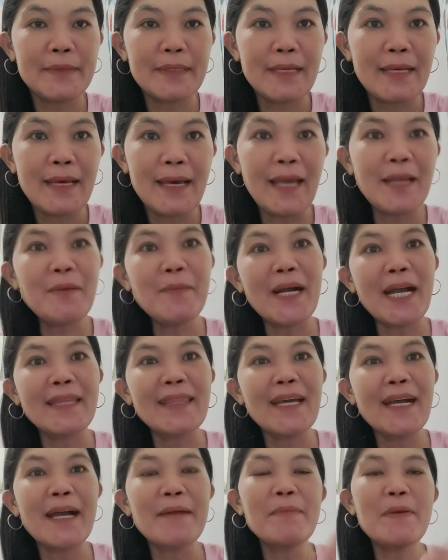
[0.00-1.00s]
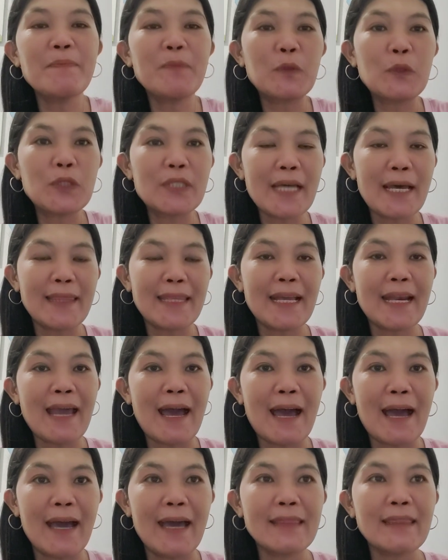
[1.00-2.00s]
Hello, magandang gabi po sa ating
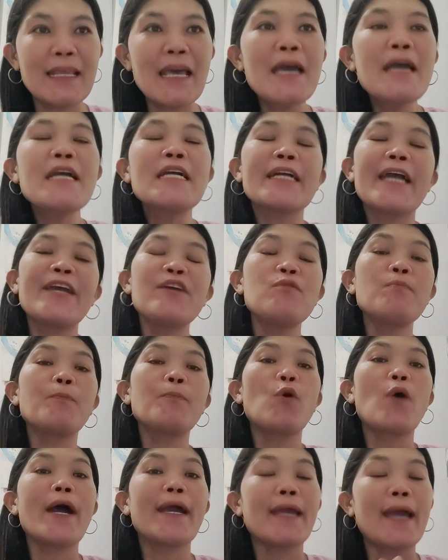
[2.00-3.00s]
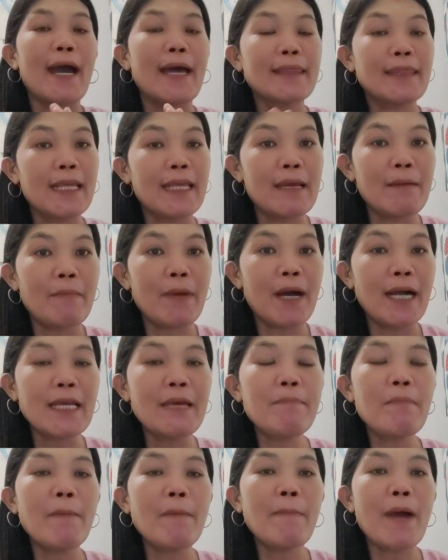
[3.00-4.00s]
lahat. Ngayon po ay atin
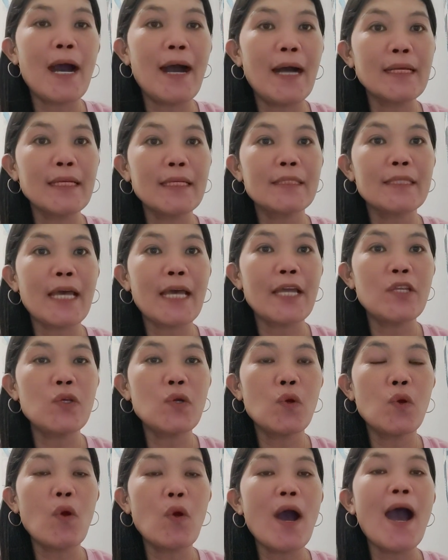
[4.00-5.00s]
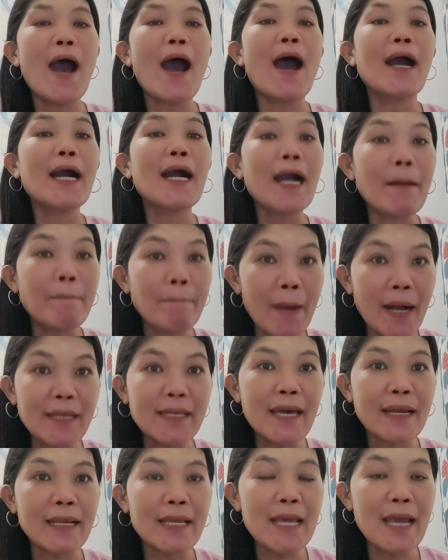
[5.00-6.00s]
namang ibabahagi sa inyo ang
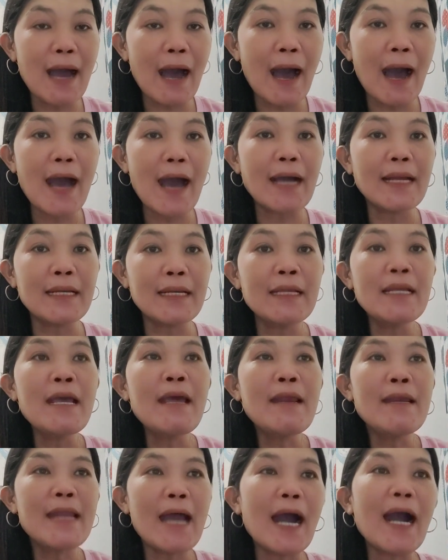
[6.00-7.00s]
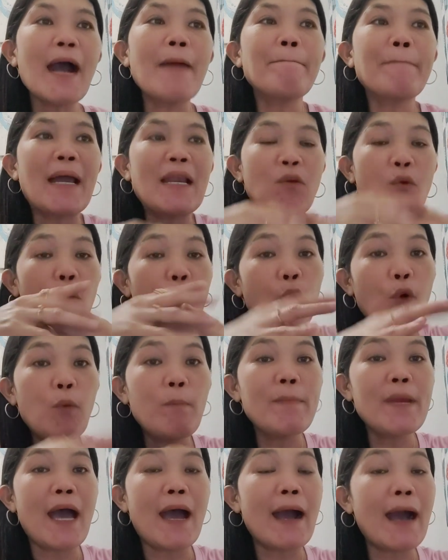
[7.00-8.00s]
kapangyarihang
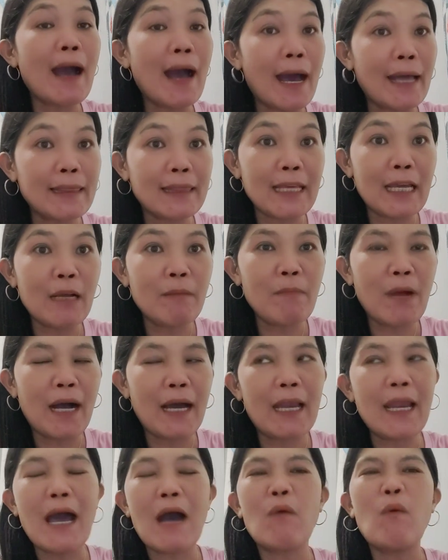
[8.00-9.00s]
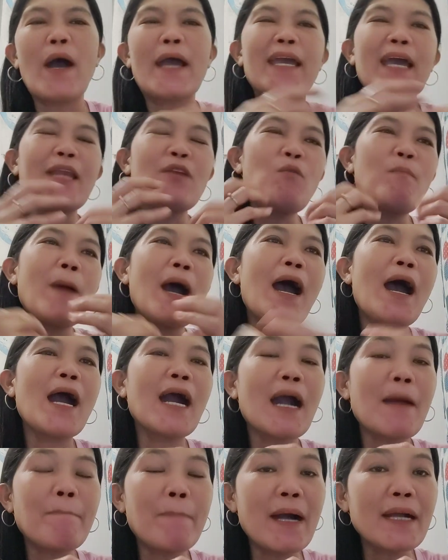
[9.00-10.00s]
nakapaluob ng ating mga laway. Ano ba
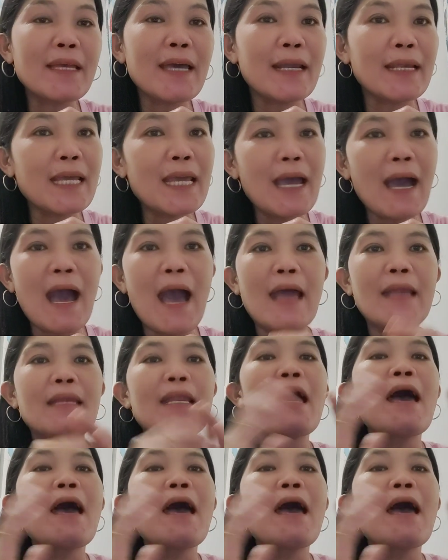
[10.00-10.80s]
ang kapangyarihan